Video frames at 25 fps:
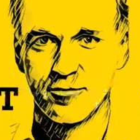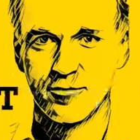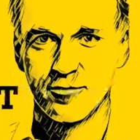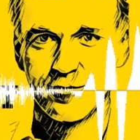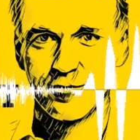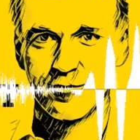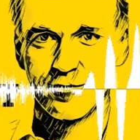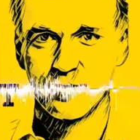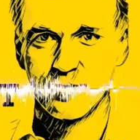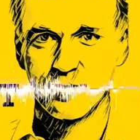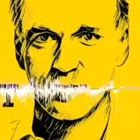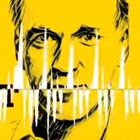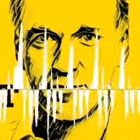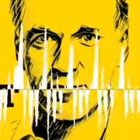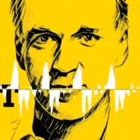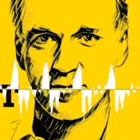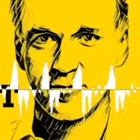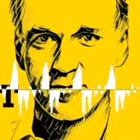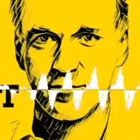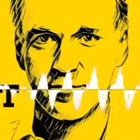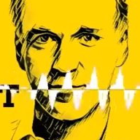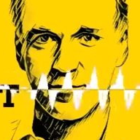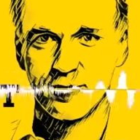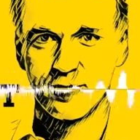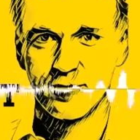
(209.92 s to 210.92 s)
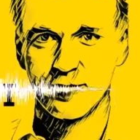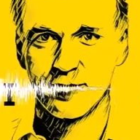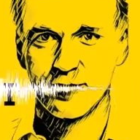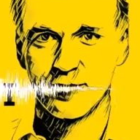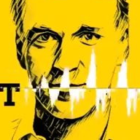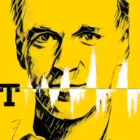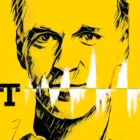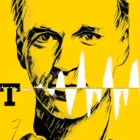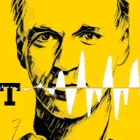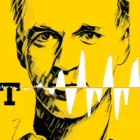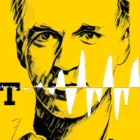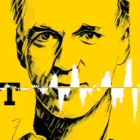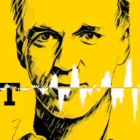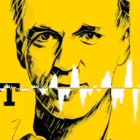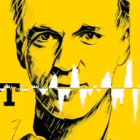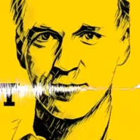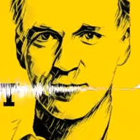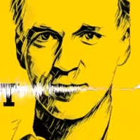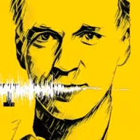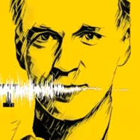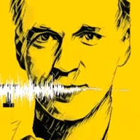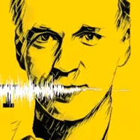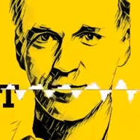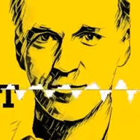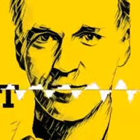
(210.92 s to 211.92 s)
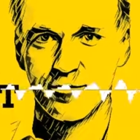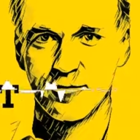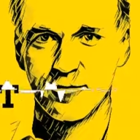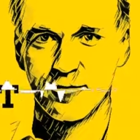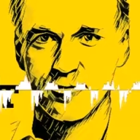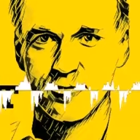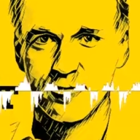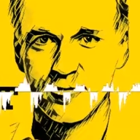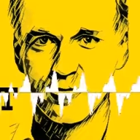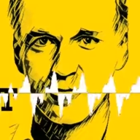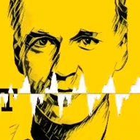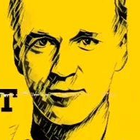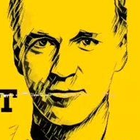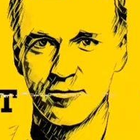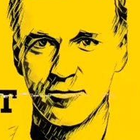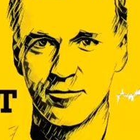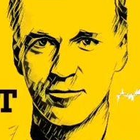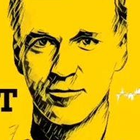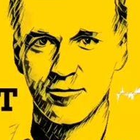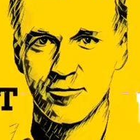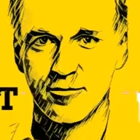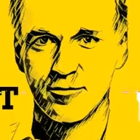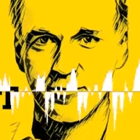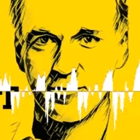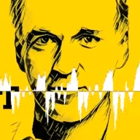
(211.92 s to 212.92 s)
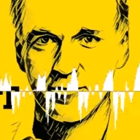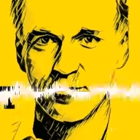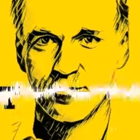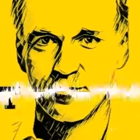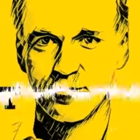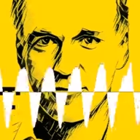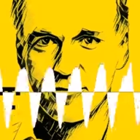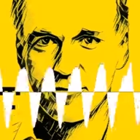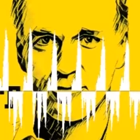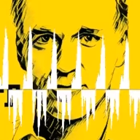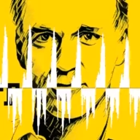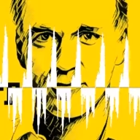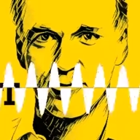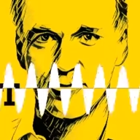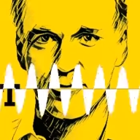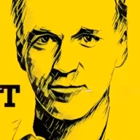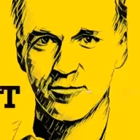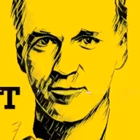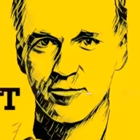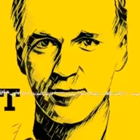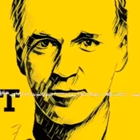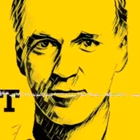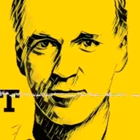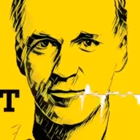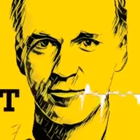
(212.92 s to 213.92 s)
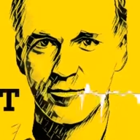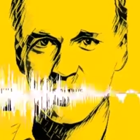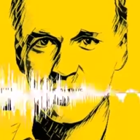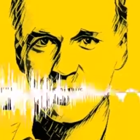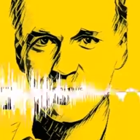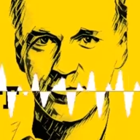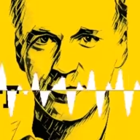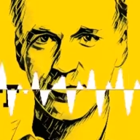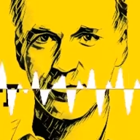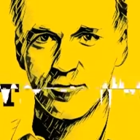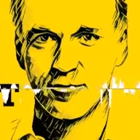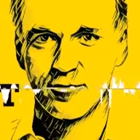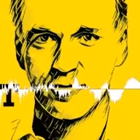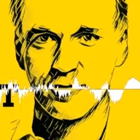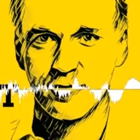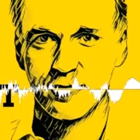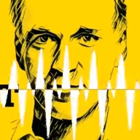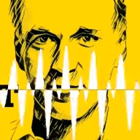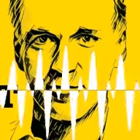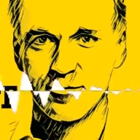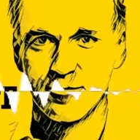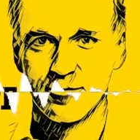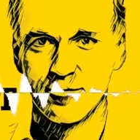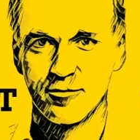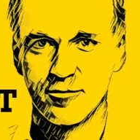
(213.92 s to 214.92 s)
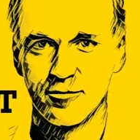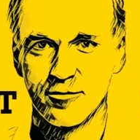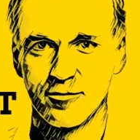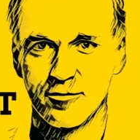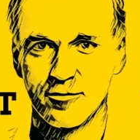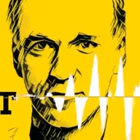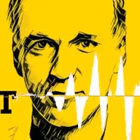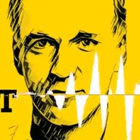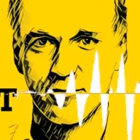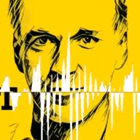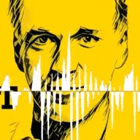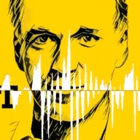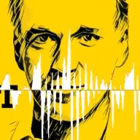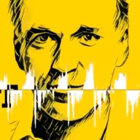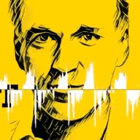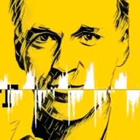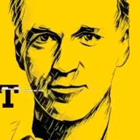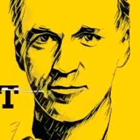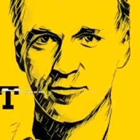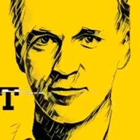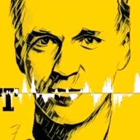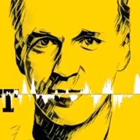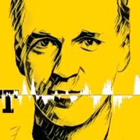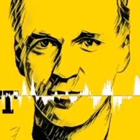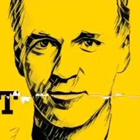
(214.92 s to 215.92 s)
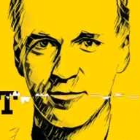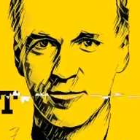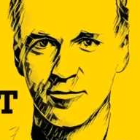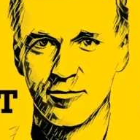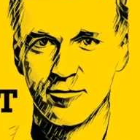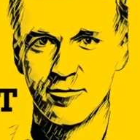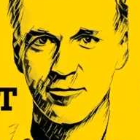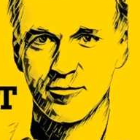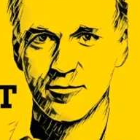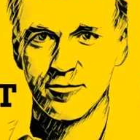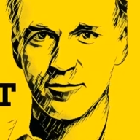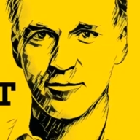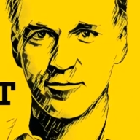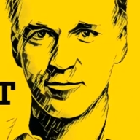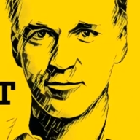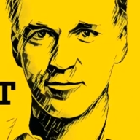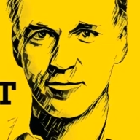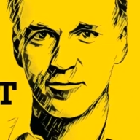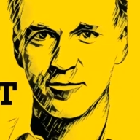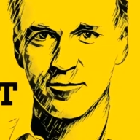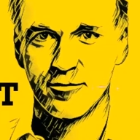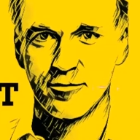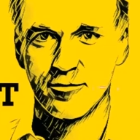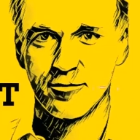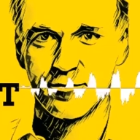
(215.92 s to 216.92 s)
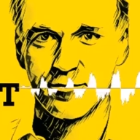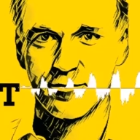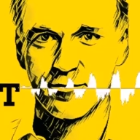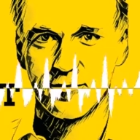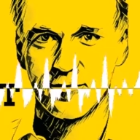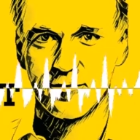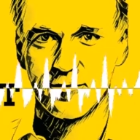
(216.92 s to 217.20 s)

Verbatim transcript: sichtbar werden. Aus österreichischer Sicht habe ich mal die Palfinger gesehen und auch die, die Warta. Eine